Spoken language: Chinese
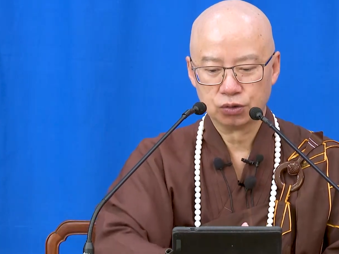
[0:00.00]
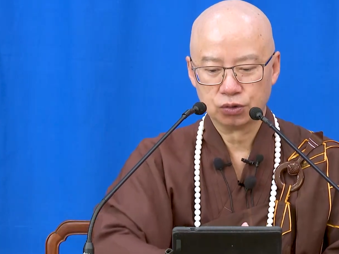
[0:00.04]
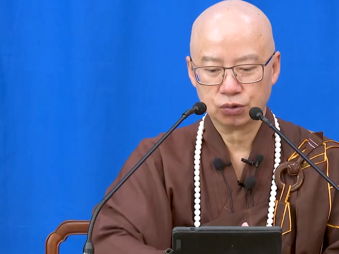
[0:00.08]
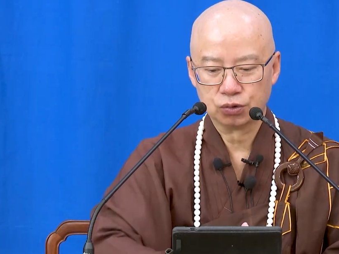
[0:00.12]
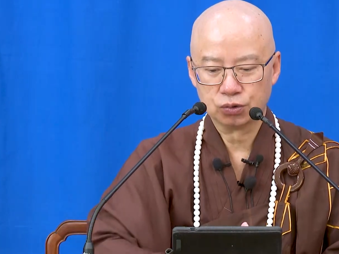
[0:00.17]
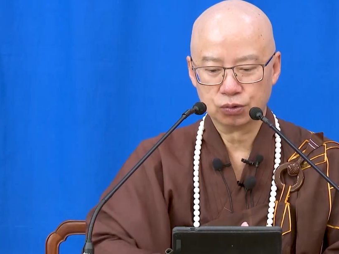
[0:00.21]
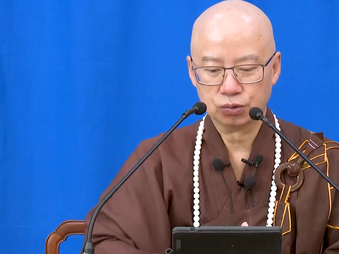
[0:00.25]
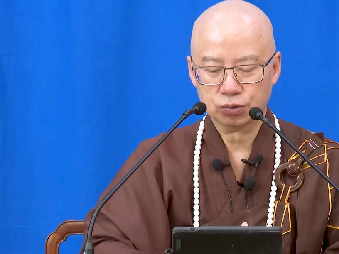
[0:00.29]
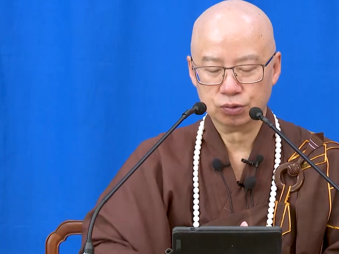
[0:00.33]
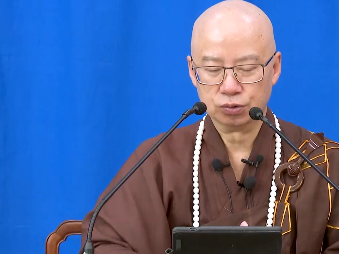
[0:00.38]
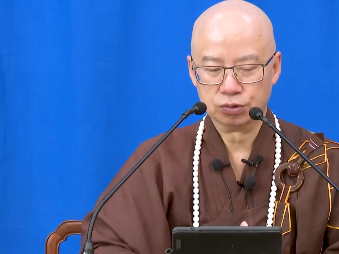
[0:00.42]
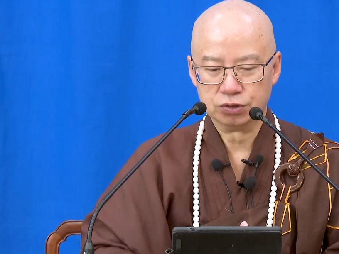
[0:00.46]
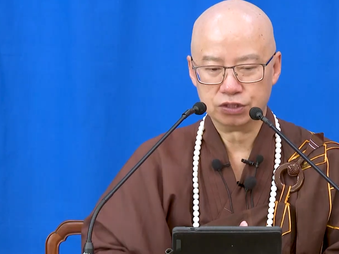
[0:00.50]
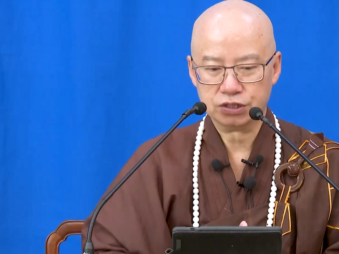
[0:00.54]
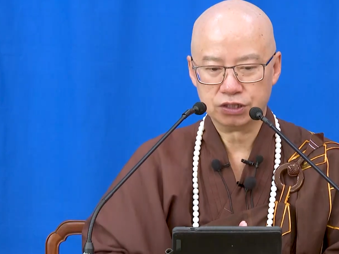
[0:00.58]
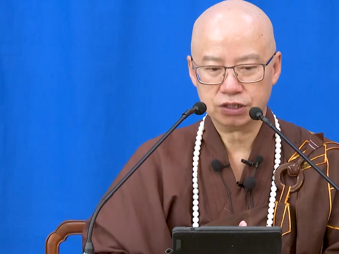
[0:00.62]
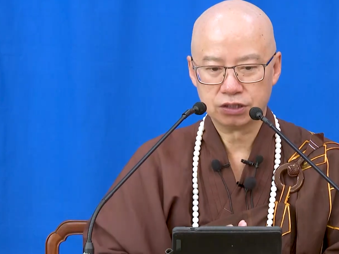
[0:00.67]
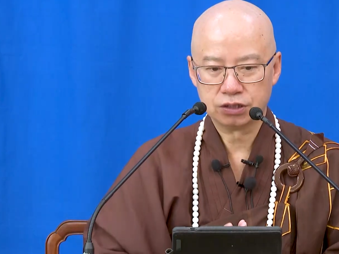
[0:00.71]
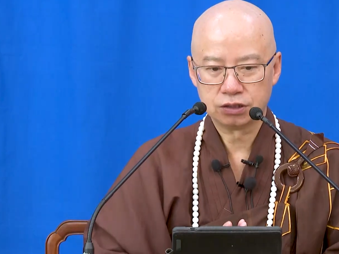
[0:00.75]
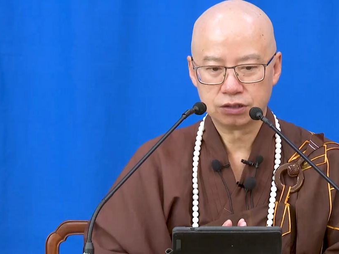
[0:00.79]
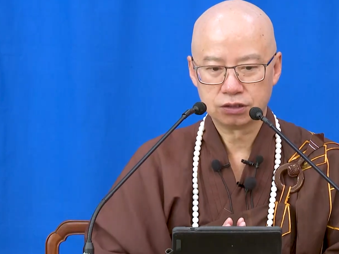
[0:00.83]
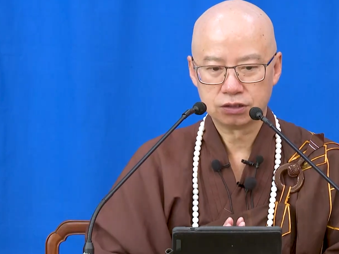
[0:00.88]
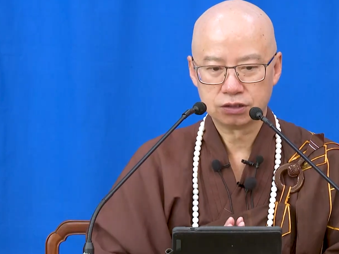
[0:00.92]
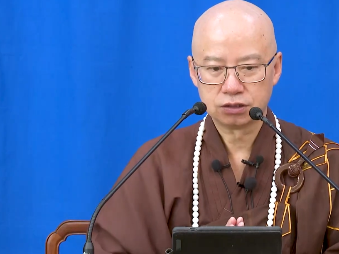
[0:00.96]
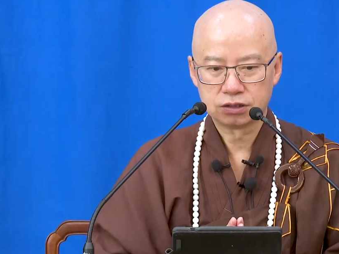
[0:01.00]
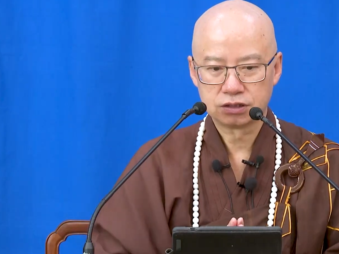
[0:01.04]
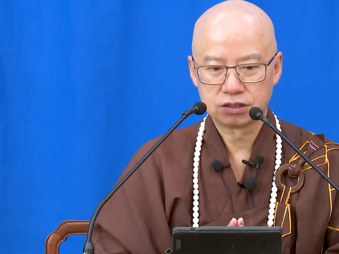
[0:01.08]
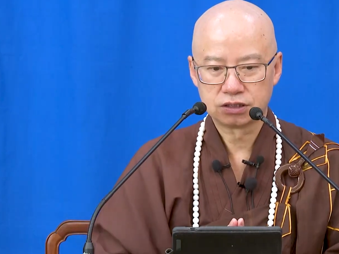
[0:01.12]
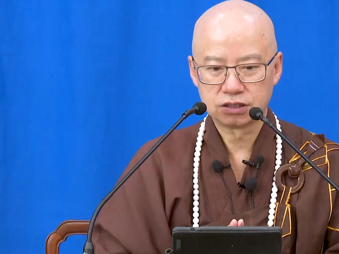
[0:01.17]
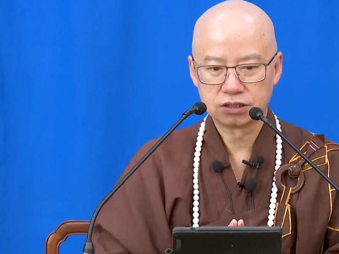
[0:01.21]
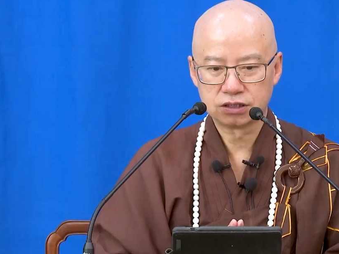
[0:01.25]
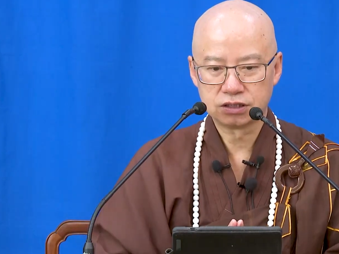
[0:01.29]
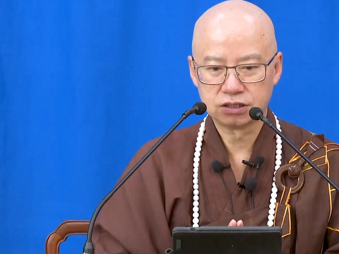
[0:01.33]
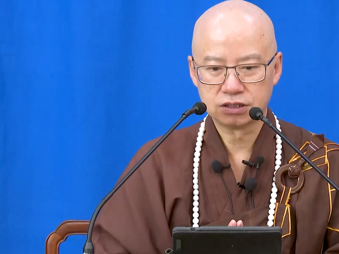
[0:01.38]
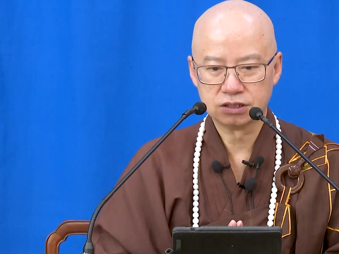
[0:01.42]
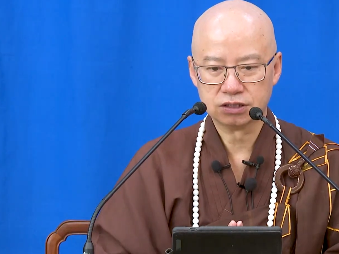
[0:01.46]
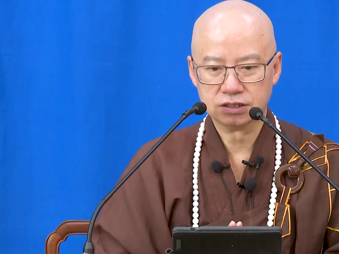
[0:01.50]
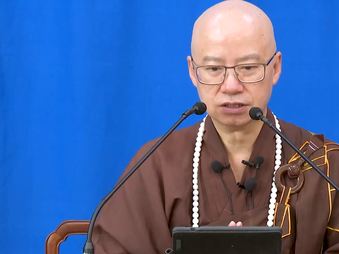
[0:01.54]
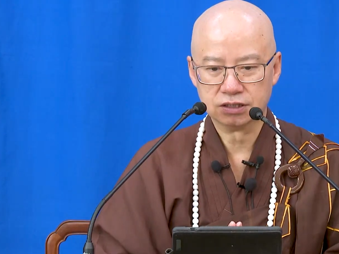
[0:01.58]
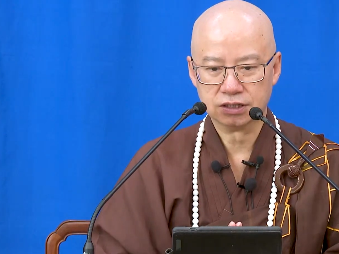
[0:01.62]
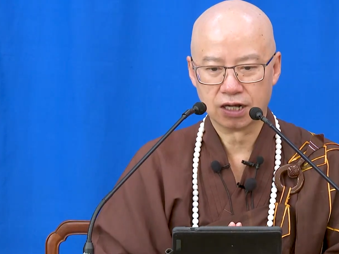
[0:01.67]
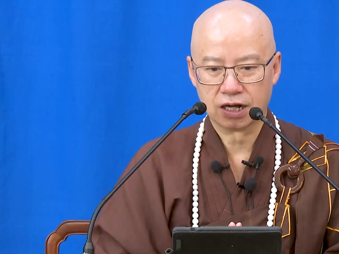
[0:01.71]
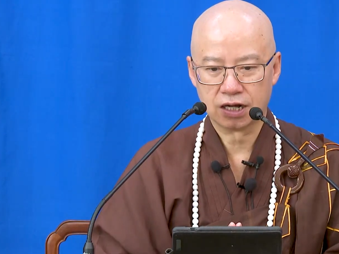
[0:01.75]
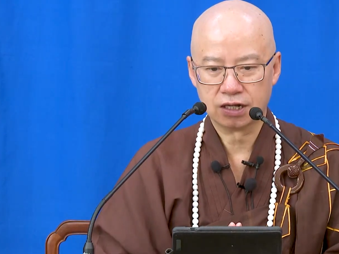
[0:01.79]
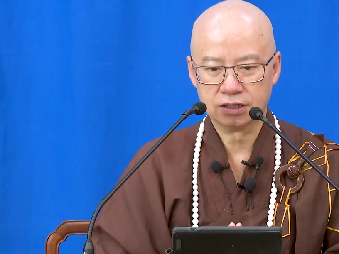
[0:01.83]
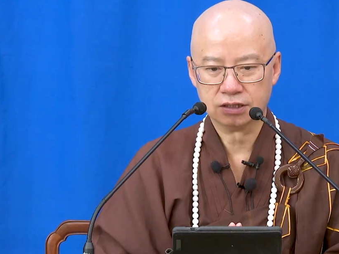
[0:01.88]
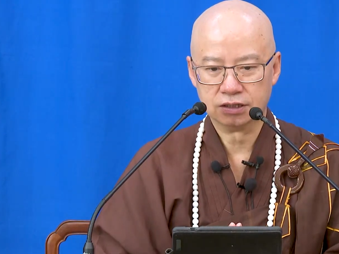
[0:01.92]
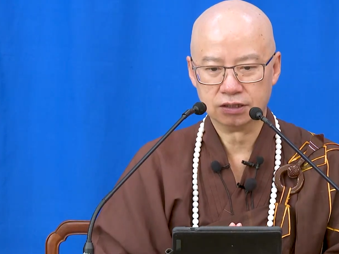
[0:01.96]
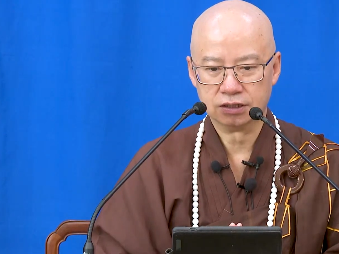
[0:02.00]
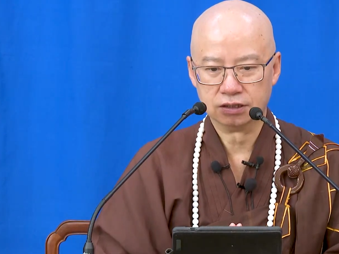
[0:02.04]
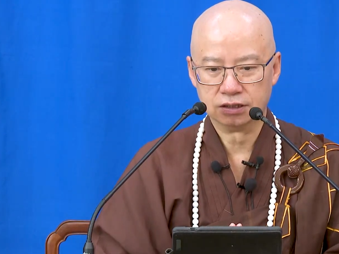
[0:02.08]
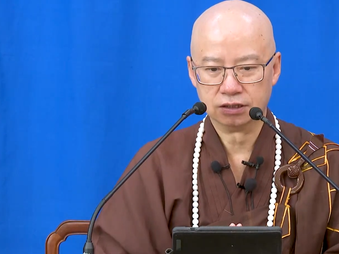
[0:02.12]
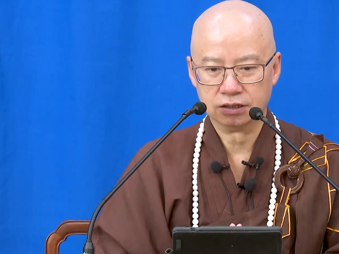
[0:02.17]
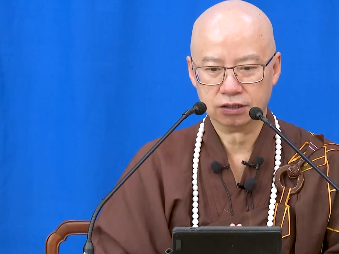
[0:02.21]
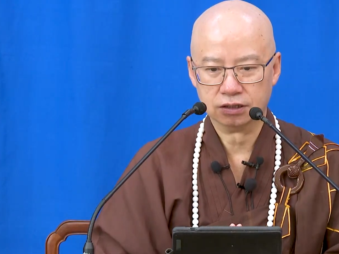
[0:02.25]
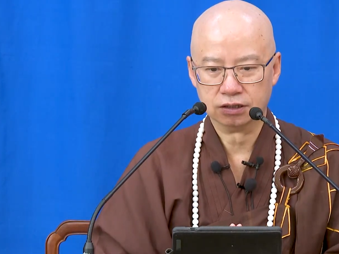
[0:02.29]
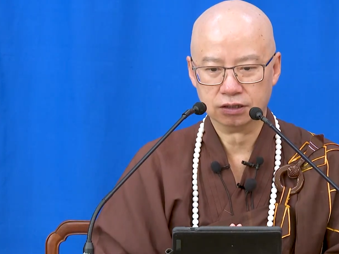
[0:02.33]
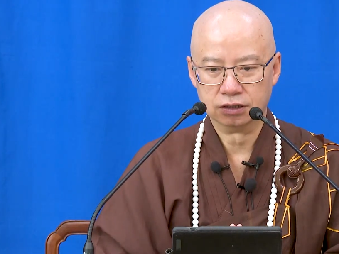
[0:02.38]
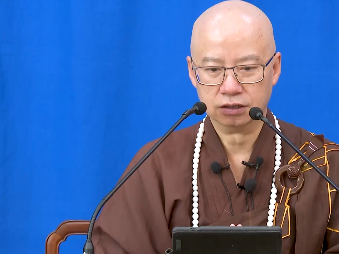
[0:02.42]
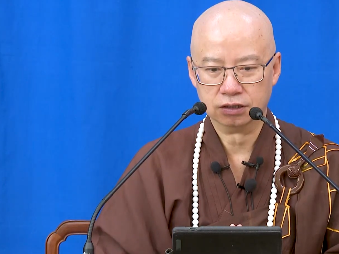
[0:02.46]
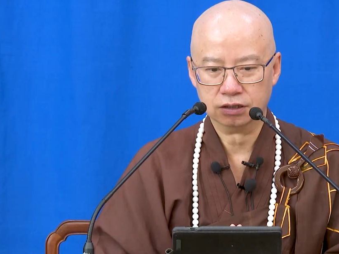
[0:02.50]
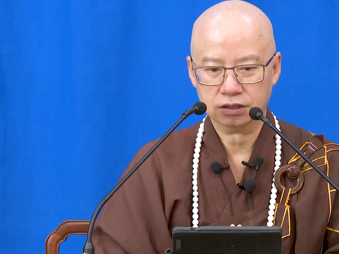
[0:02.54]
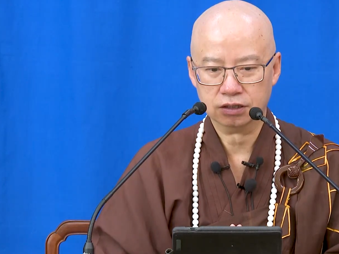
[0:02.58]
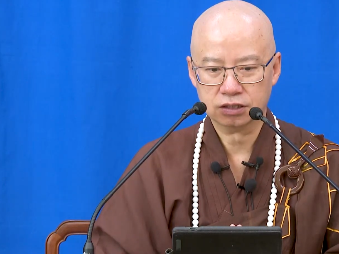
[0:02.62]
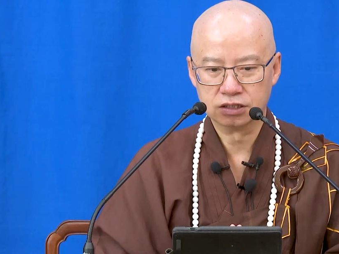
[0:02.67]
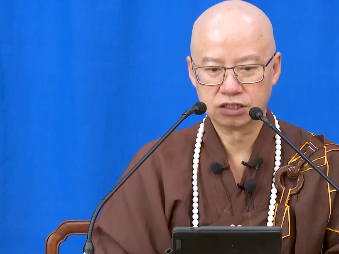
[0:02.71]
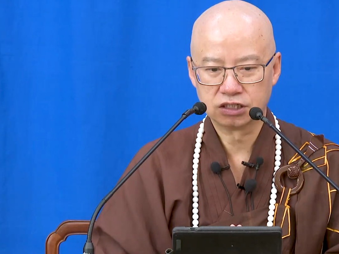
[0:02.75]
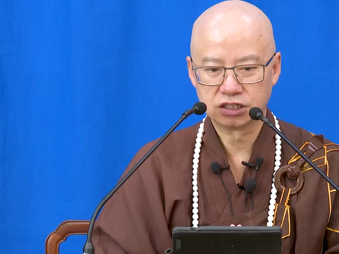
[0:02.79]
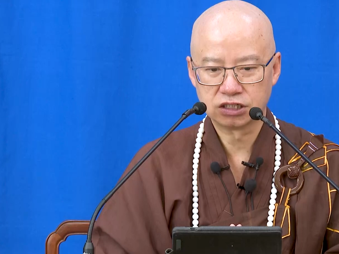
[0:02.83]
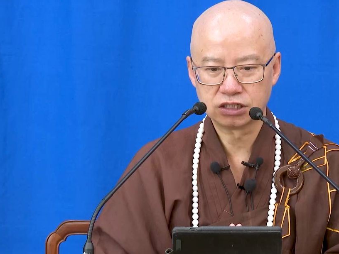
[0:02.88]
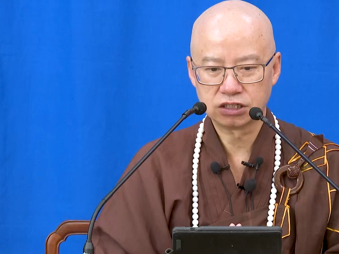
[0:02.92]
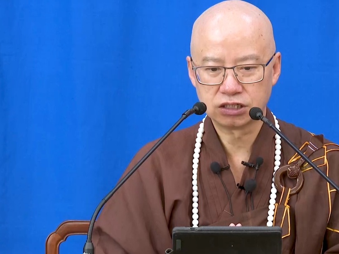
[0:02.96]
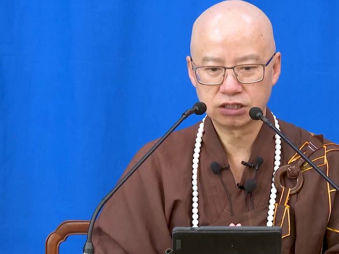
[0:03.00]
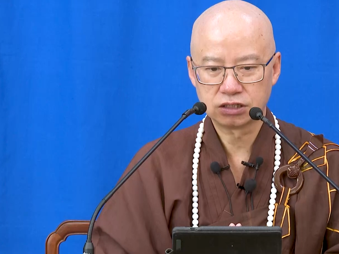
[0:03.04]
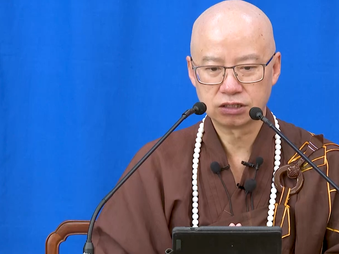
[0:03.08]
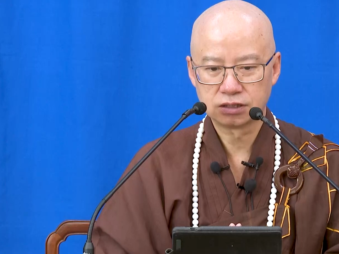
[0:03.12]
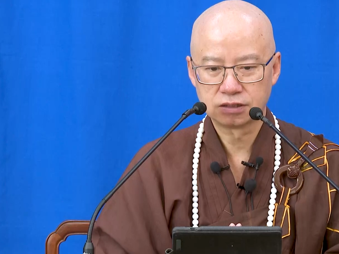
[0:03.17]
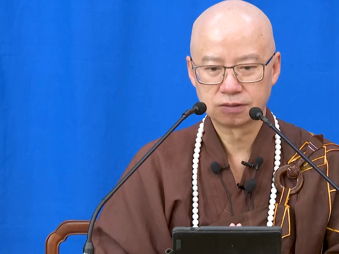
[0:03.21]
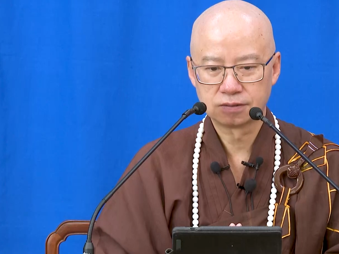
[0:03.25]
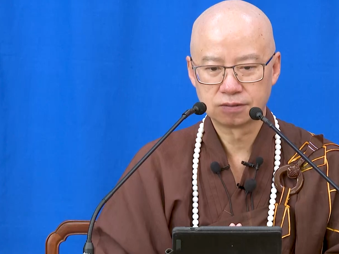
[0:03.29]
故今自然得之。